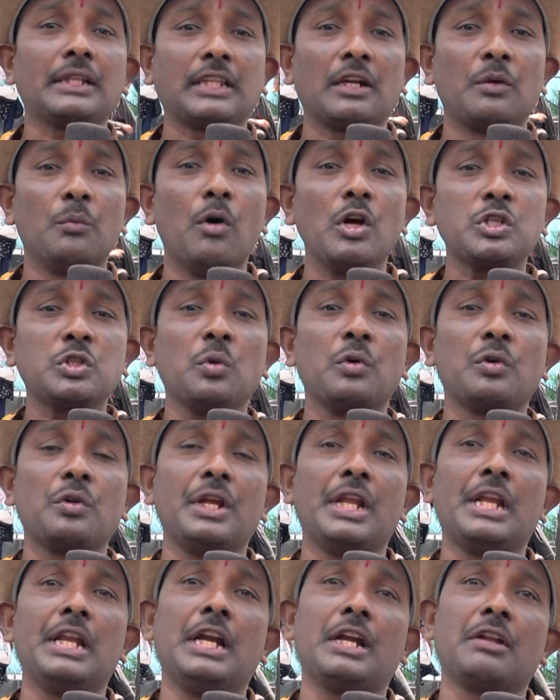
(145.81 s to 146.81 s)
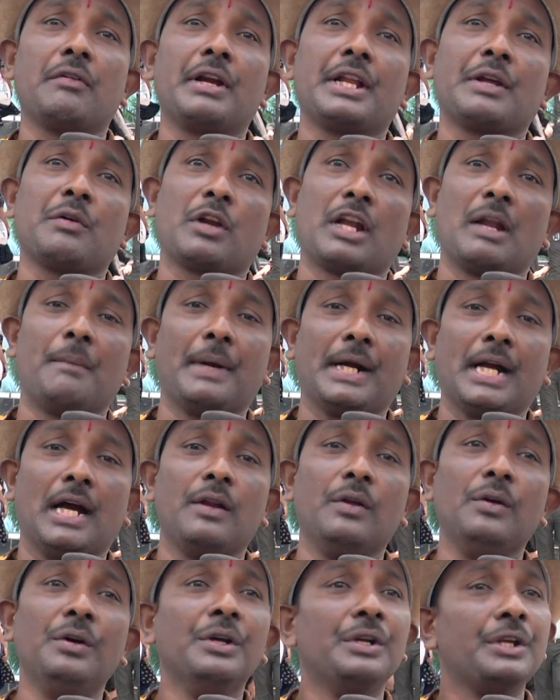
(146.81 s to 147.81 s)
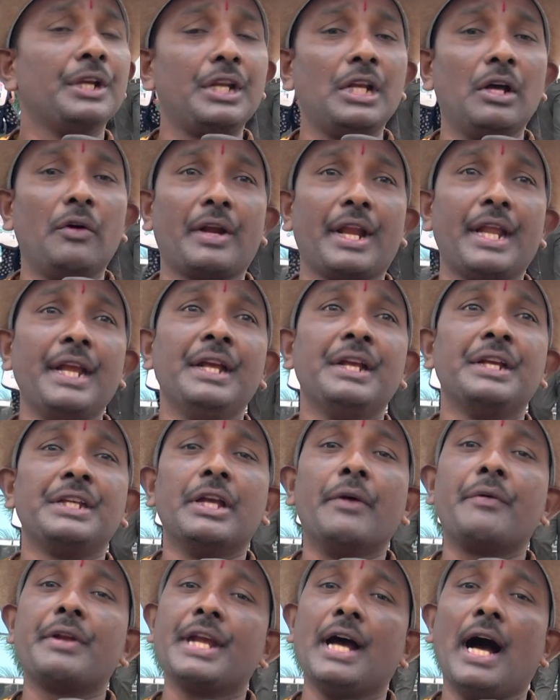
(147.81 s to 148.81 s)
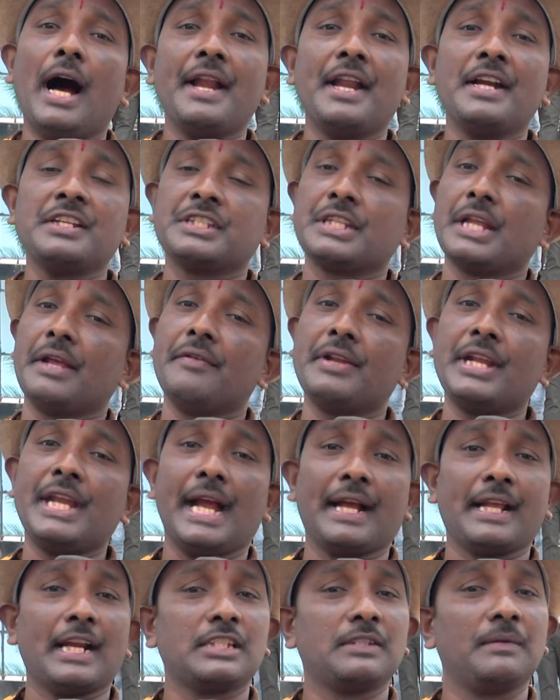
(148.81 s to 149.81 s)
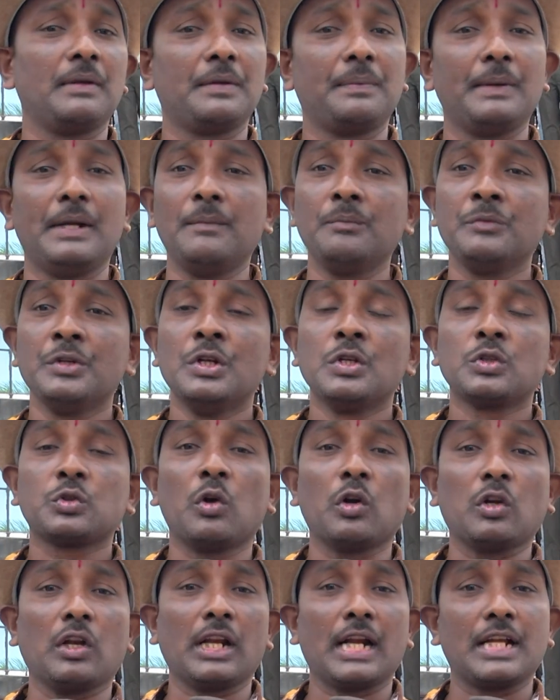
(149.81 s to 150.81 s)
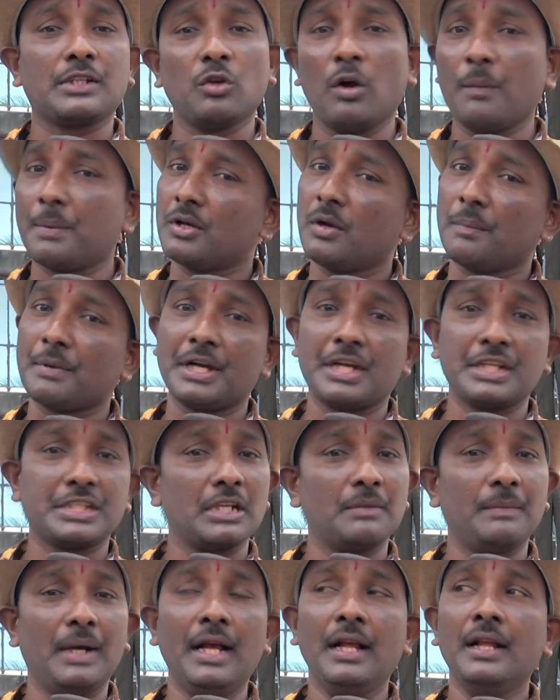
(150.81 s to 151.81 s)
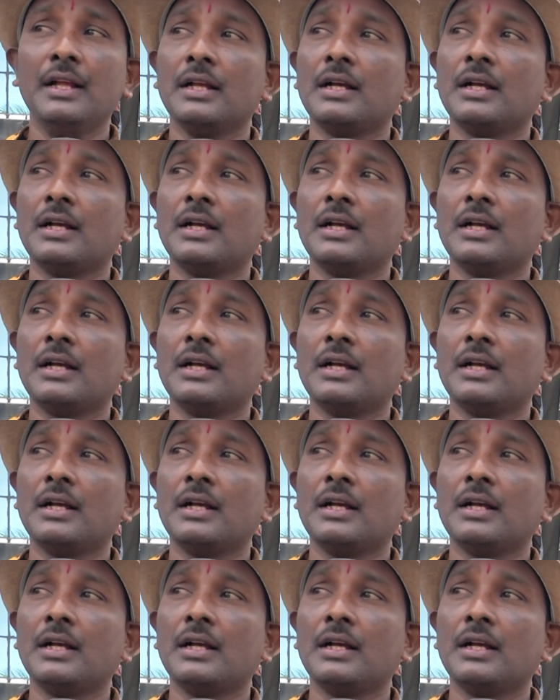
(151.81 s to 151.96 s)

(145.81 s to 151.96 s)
తను మోసుకుంటూ వెళ్ళినటువంటి నమ్మకాలు ఎన్నో ఉన్నాయి ఎవ్రీ ఆడియన్స్ ఎవ్రీ ఎంకరేజ్ ఫిలిం టోటల్గా సూపర్ డబ్బు ఈ సినిమా